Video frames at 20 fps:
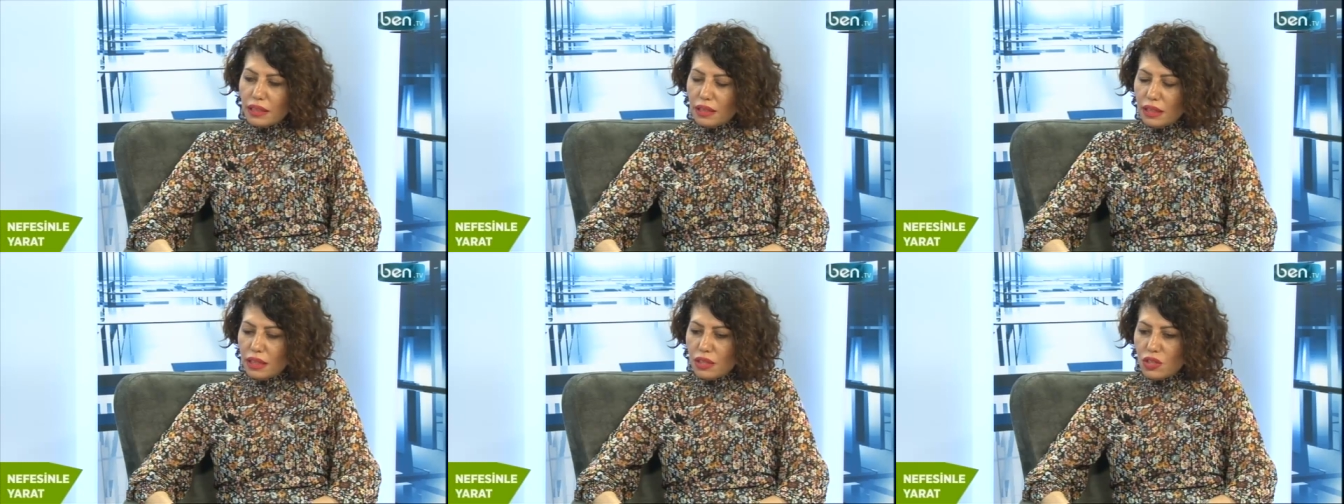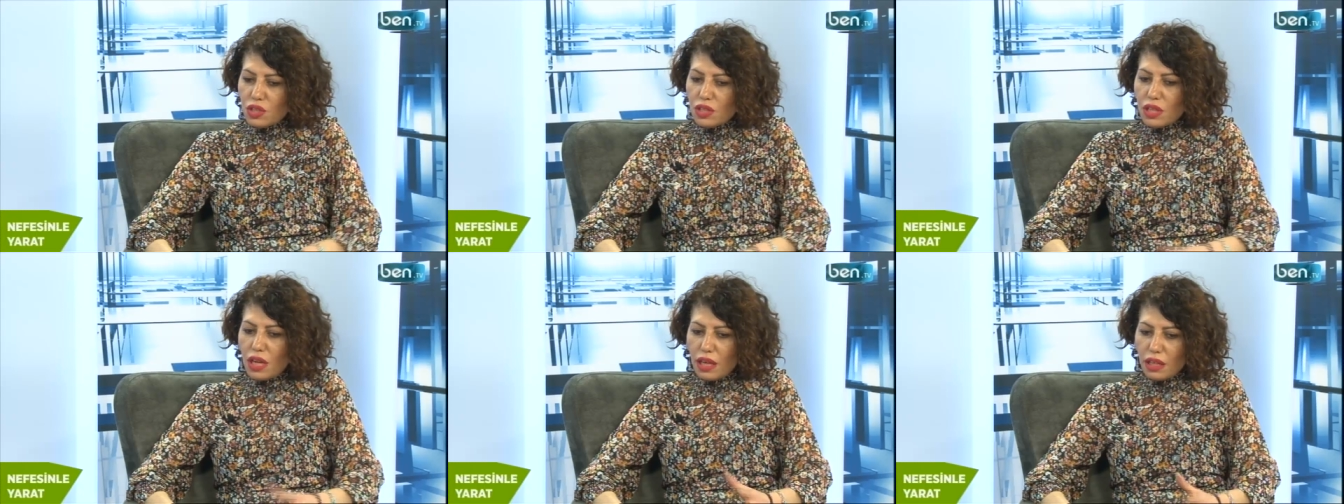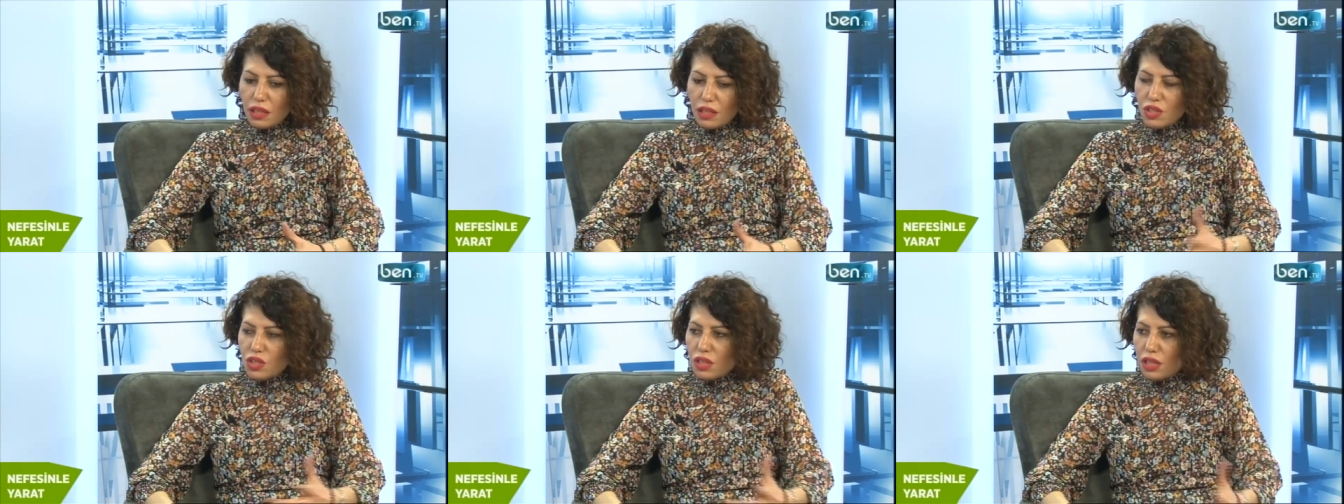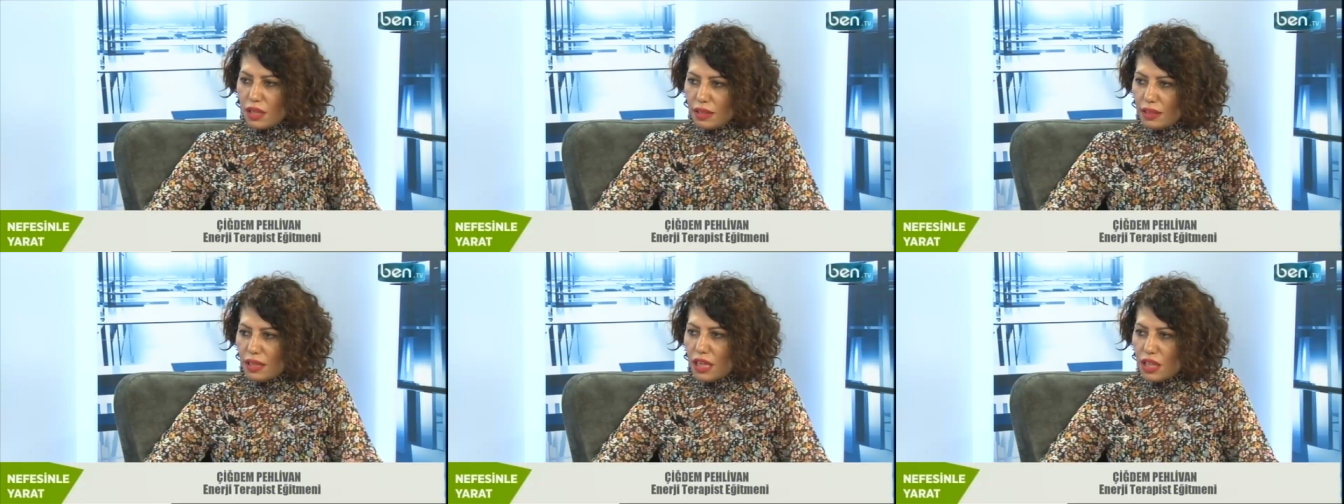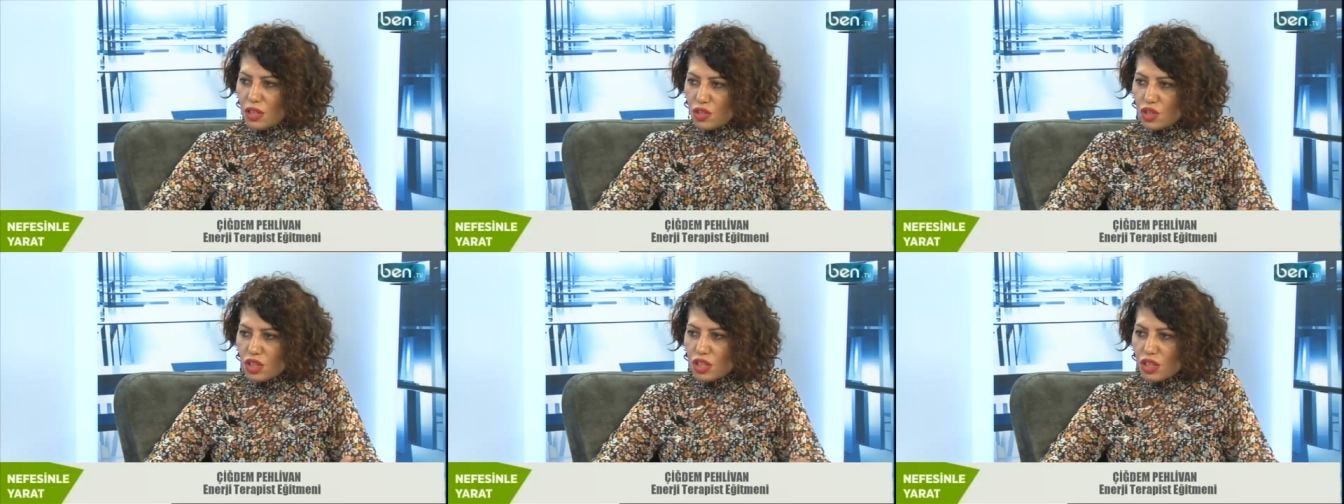kişiden kişiye
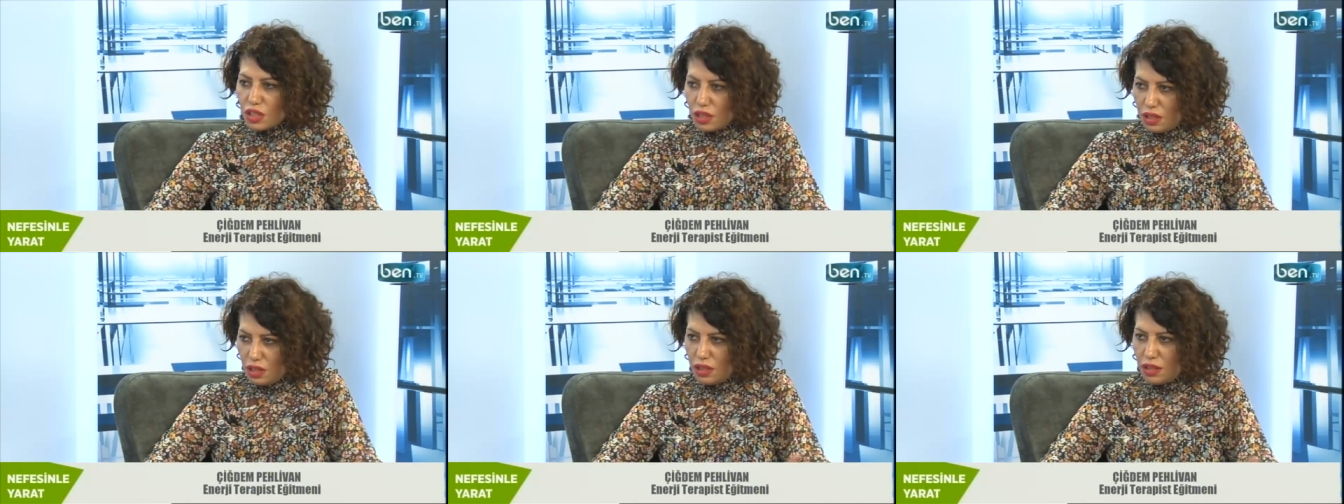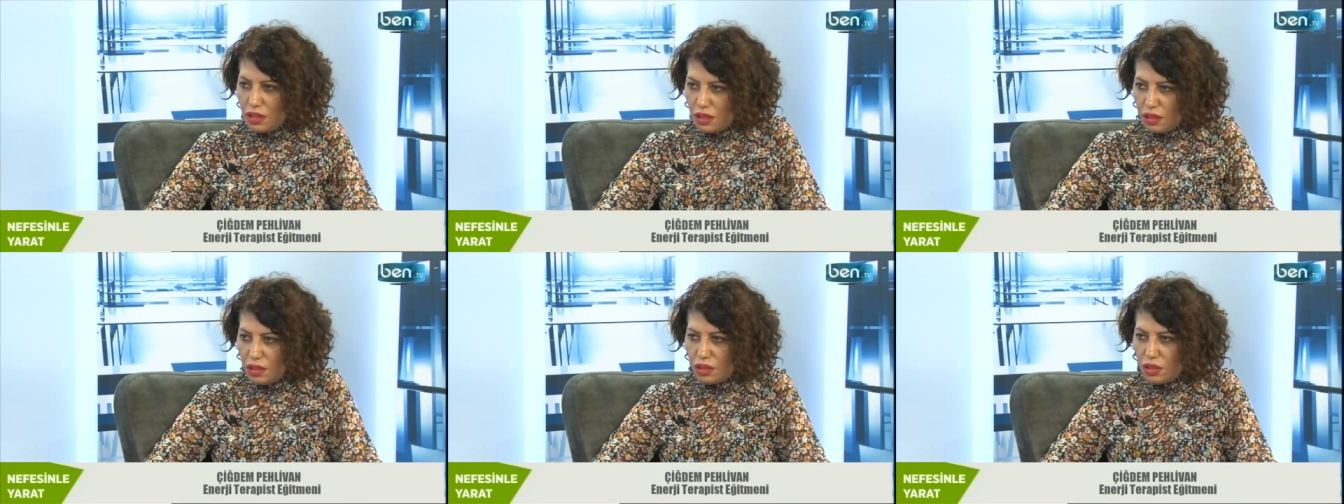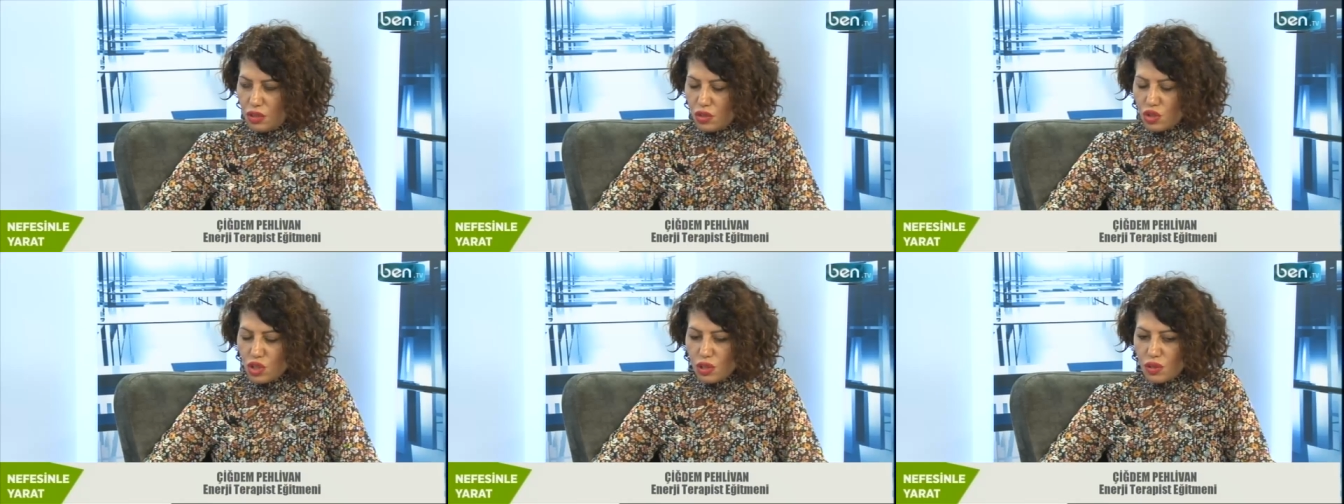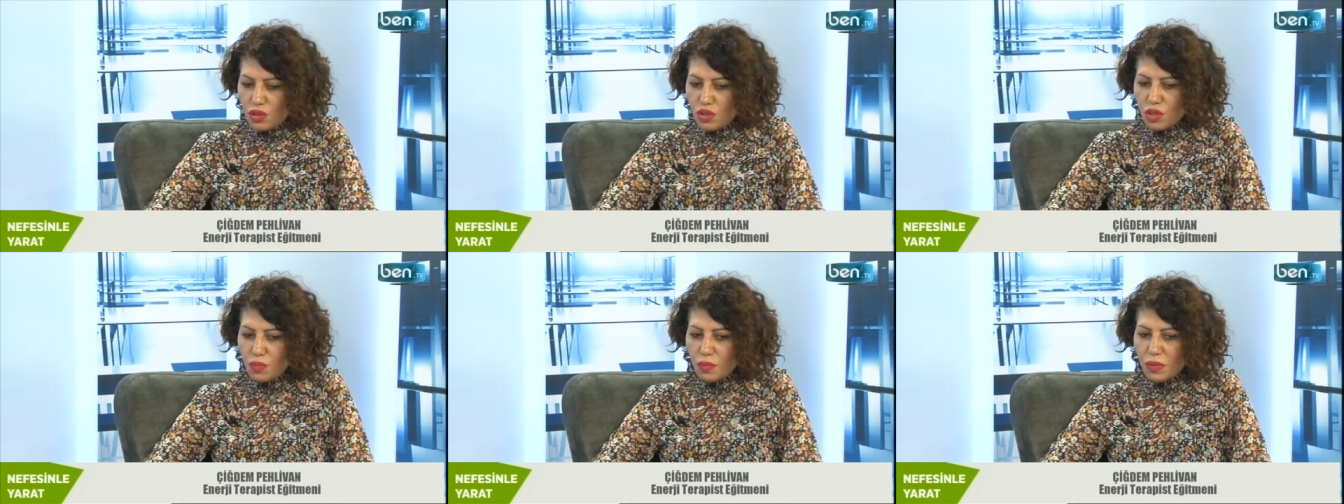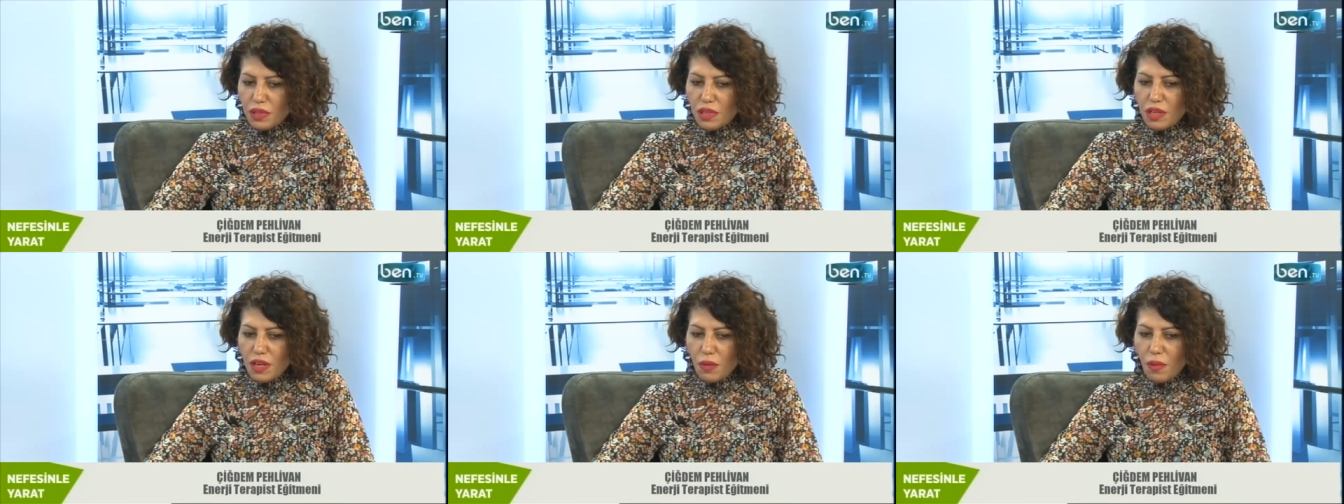değişir hmm. e,
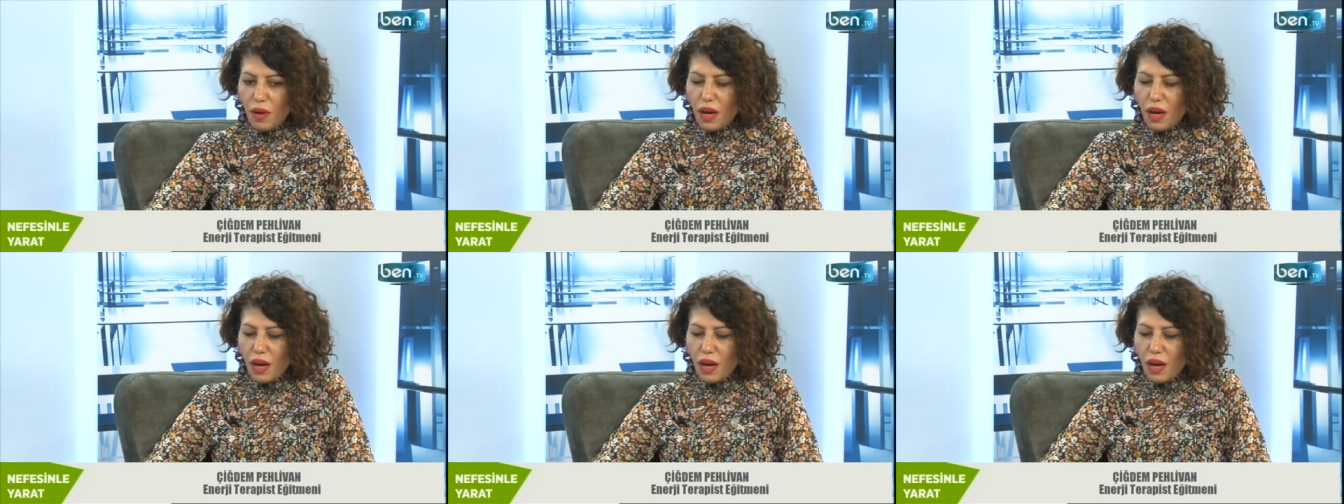çalışmalar Mutlaka.